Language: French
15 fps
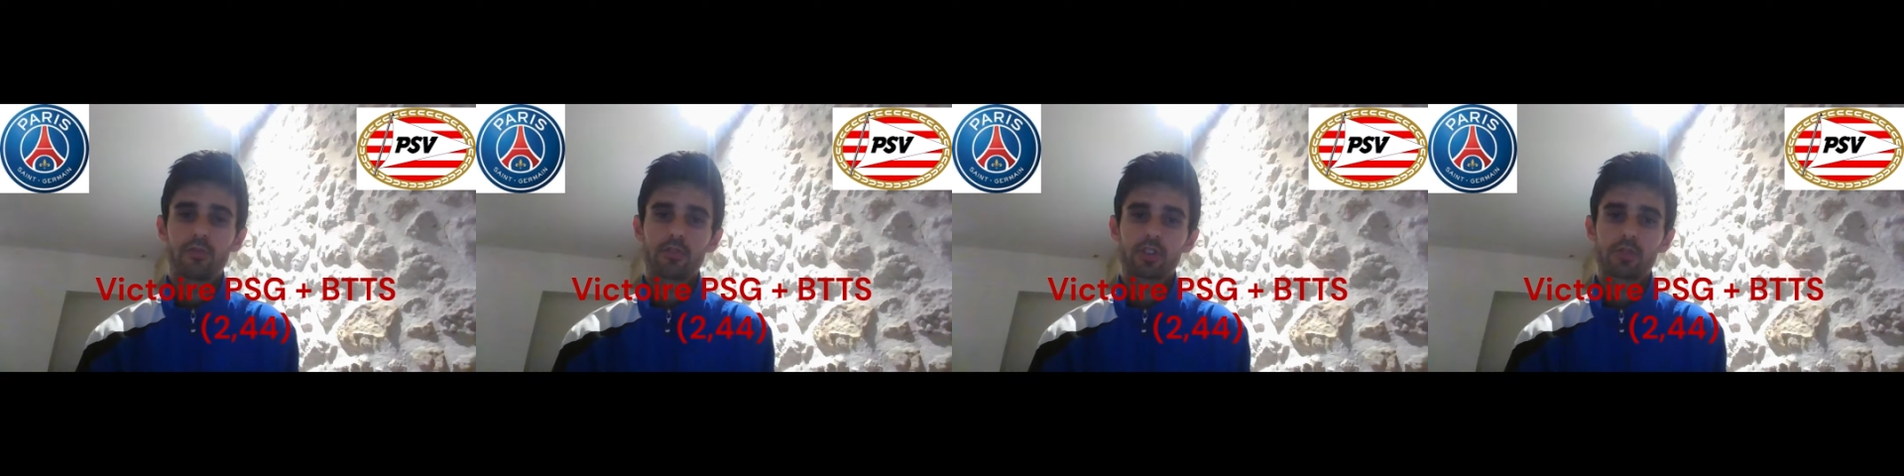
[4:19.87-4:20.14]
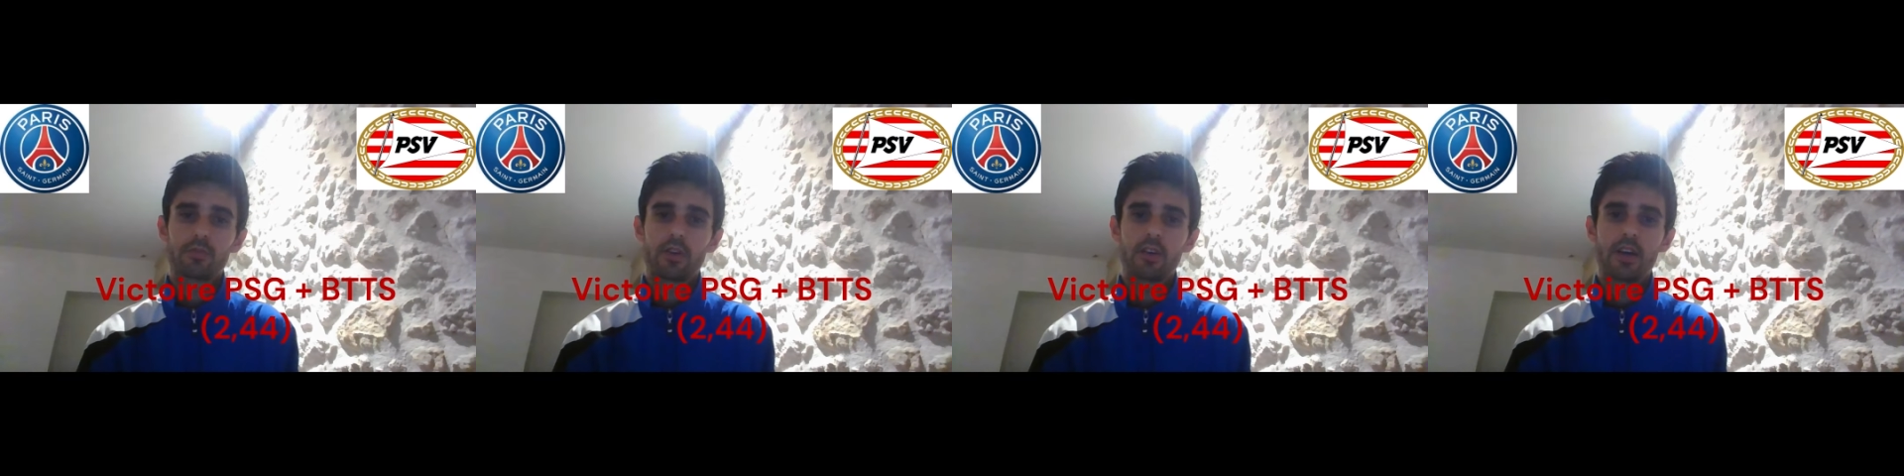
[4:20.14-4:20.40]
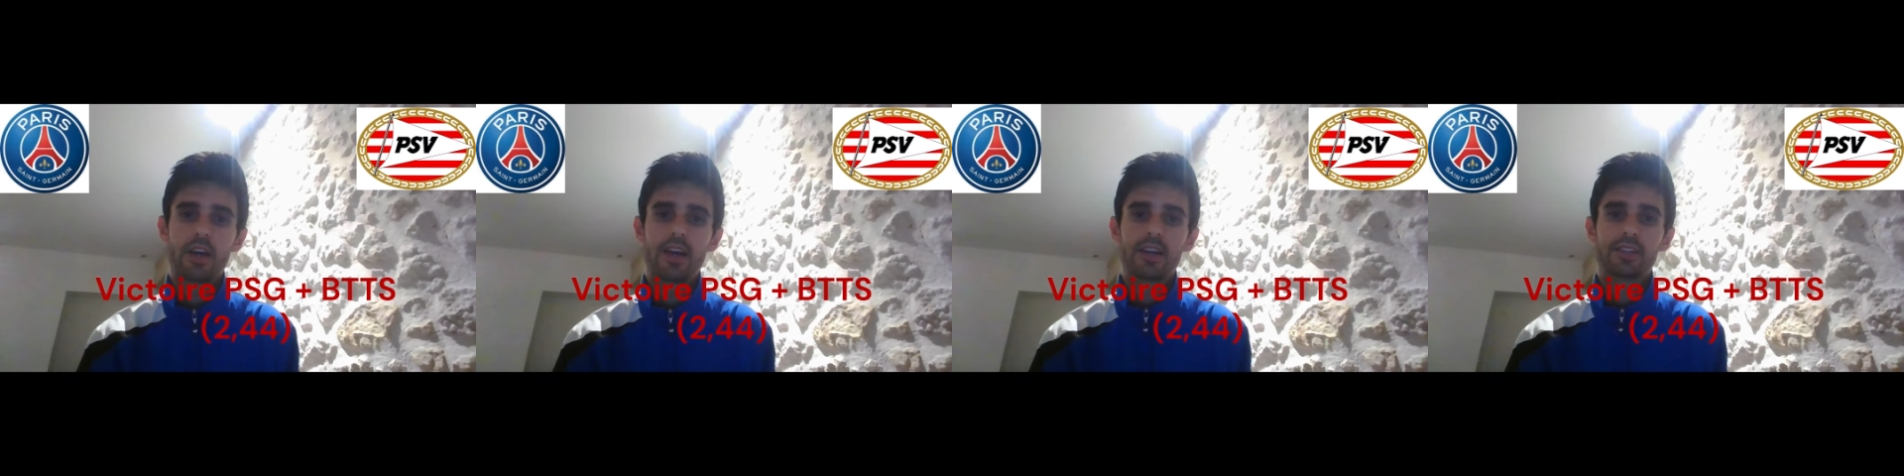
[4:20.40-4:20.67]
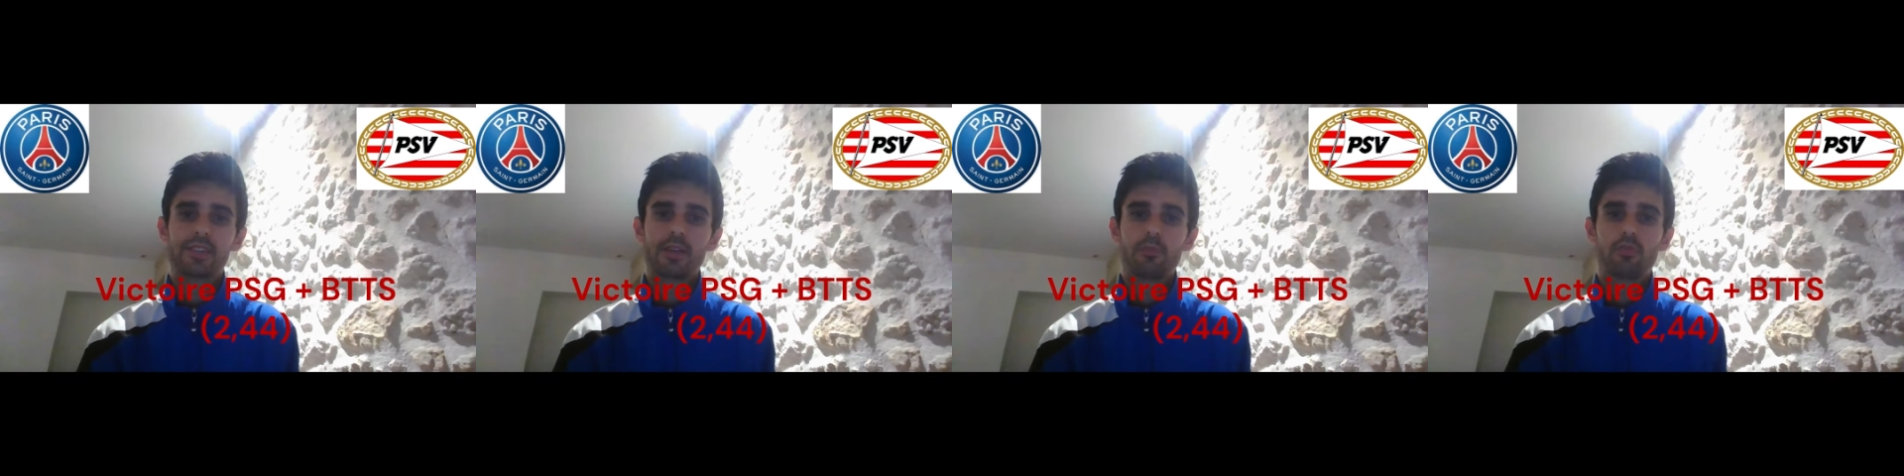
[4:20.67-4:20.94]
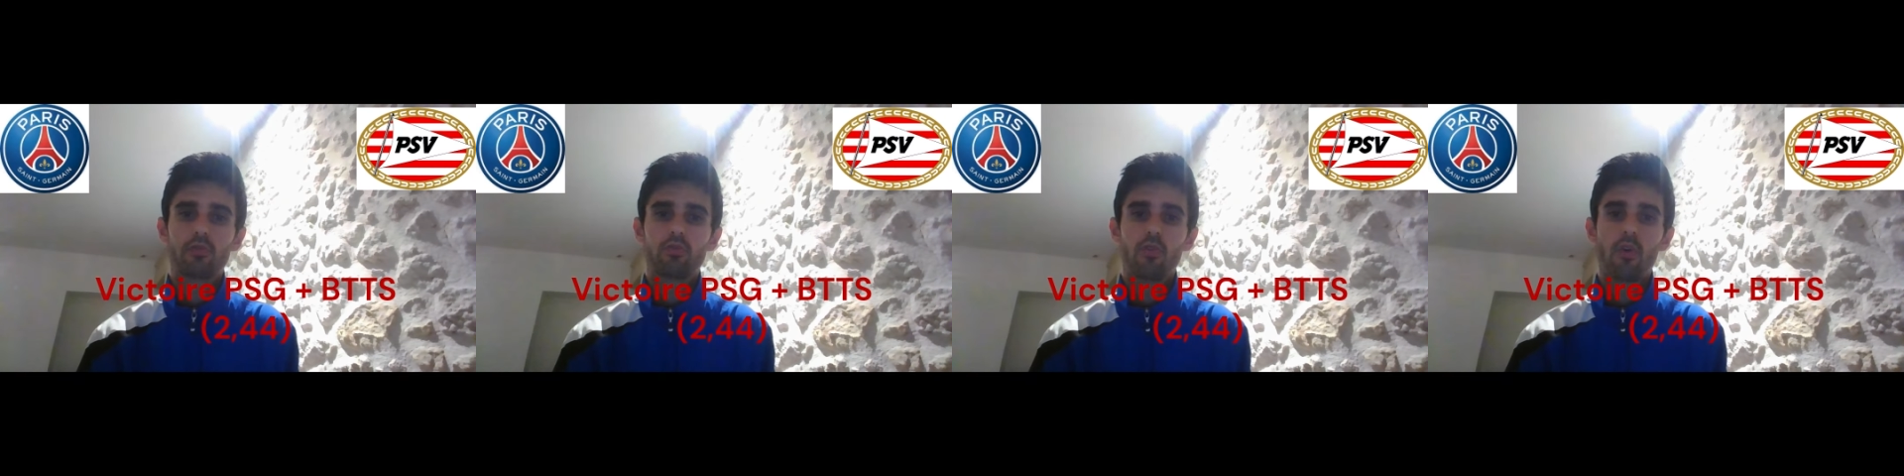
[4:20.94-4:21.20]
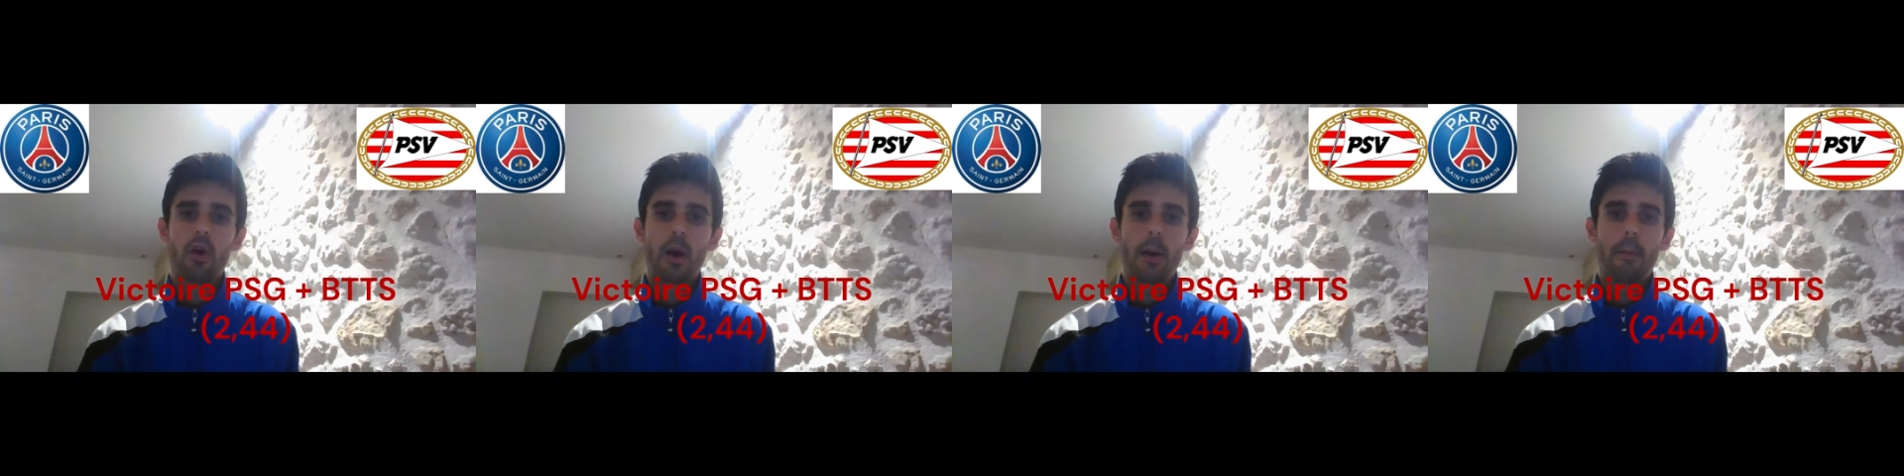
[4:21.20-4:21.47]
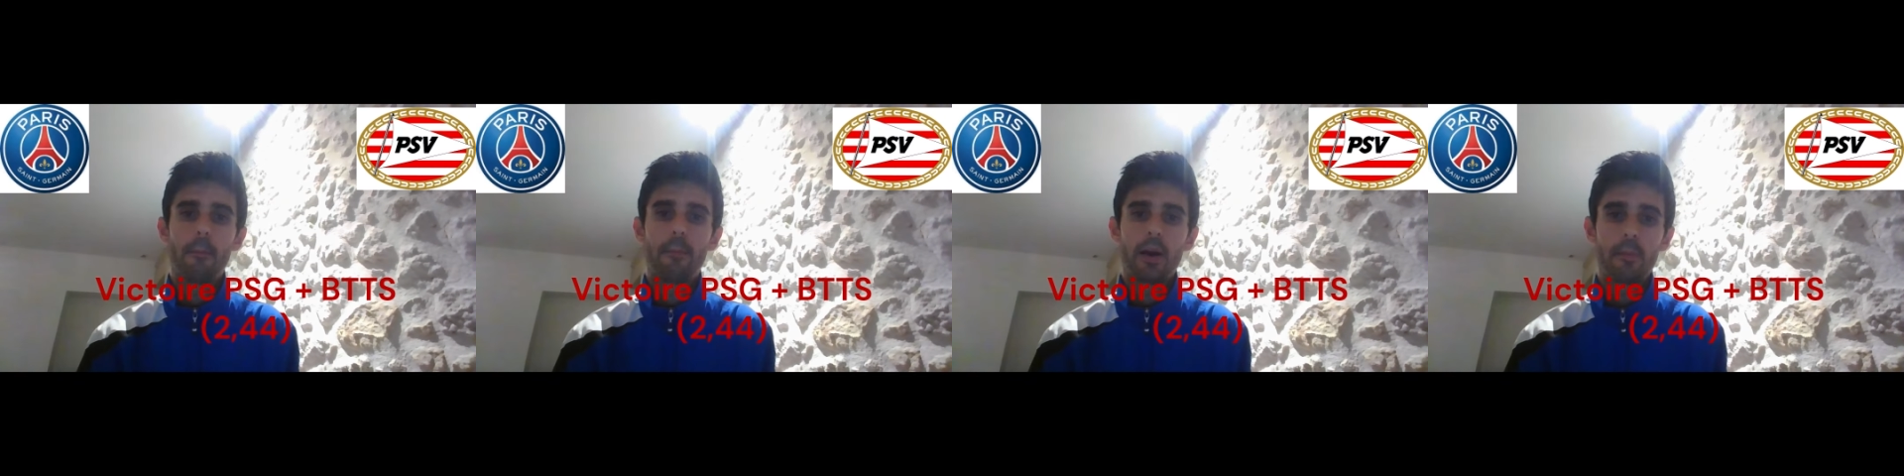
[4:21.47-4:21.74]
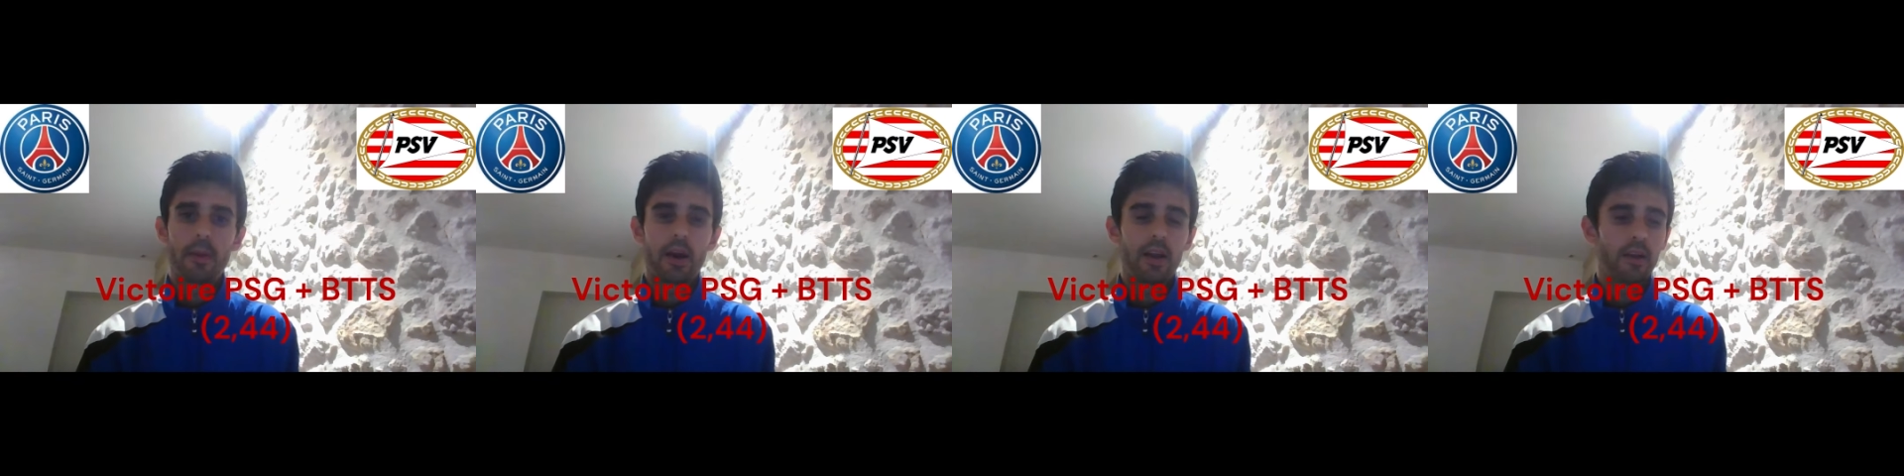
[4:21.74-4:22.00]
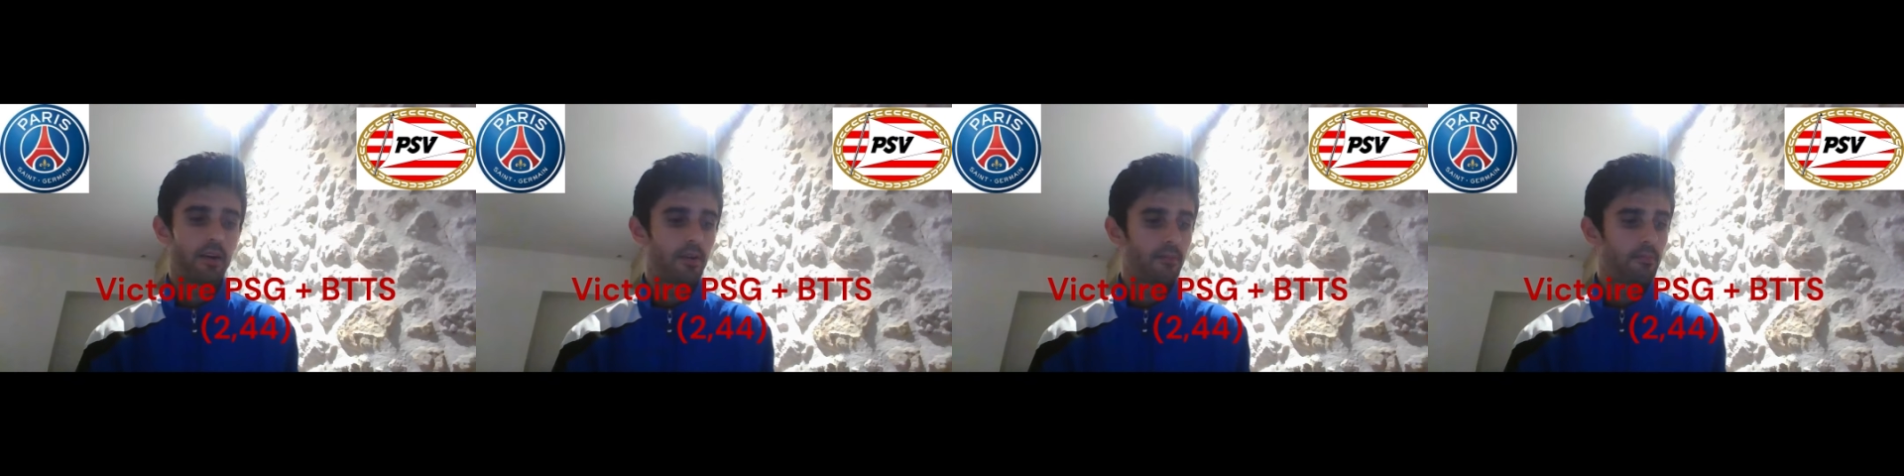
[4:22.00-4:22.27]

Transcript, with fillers: Franchement, c'est plutôt pas mal,